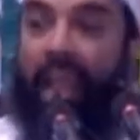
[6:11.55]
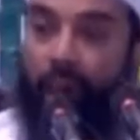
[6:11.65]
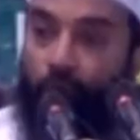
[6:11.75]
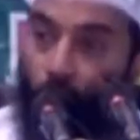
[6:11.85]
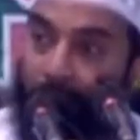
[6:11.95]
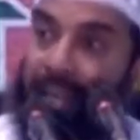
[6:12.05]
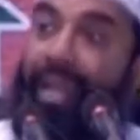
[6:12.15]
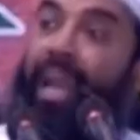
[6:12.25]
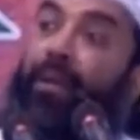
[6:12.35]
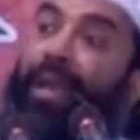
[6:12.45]
হিরোইন
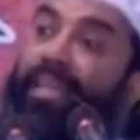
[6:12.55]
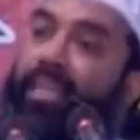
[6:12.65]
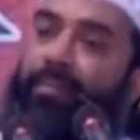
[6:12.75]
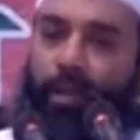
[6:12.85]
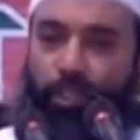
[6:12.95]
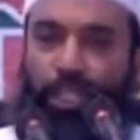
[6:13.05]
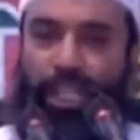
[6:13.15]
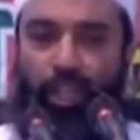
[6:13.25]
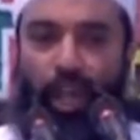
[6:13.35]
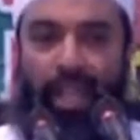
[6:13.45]
খেলে ব্যক্তি মানুষ
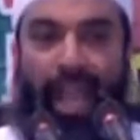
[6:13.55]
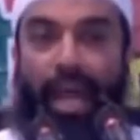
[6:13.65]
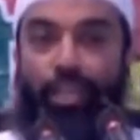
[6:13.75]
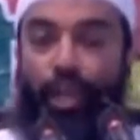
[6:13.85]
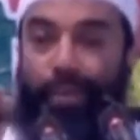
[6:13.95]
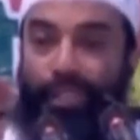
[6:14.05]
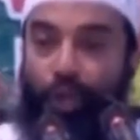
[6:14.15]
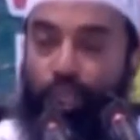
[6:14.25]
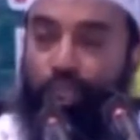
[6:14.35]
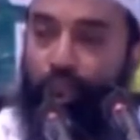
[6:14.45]
শেষ হয় আর সমাজে
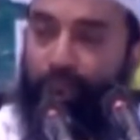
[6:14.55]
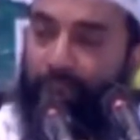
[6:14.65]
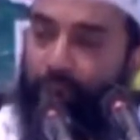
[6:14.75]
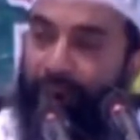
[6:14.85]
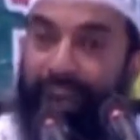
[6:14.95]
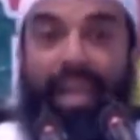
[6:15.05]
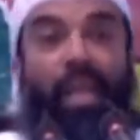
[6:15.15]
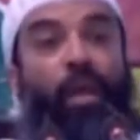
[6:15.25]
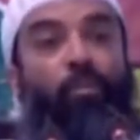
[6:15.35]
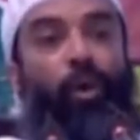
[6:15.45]
অশ্লীলতা চললে
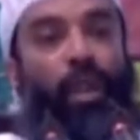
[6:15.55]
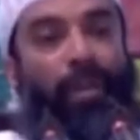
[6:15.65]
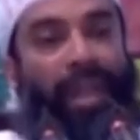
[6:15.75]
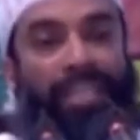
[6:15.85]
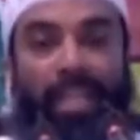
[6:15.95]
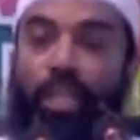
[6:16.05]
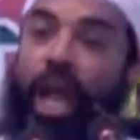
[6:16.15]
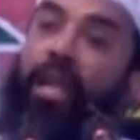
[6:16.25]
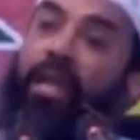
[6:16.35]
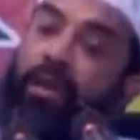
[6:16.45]
পরিবার শেষ
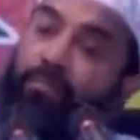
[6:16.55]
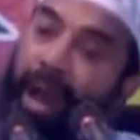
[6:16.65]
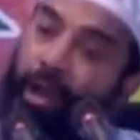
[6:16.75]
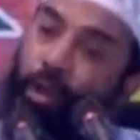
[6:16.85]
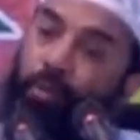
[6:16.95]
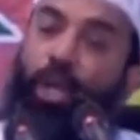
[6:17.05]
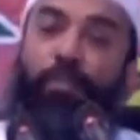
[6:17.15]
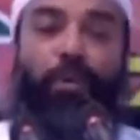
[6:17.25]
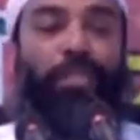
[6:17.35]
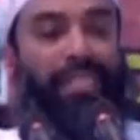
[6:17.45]
হয় মানব
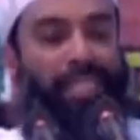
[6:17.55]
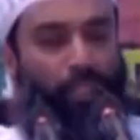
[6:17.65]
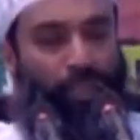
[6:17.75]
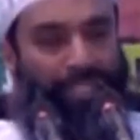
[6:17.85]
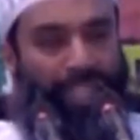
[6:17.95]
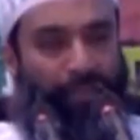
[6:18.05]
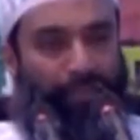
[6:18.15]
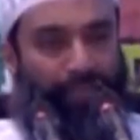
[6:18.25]
সভ্যতা শেষ হয়ে যায়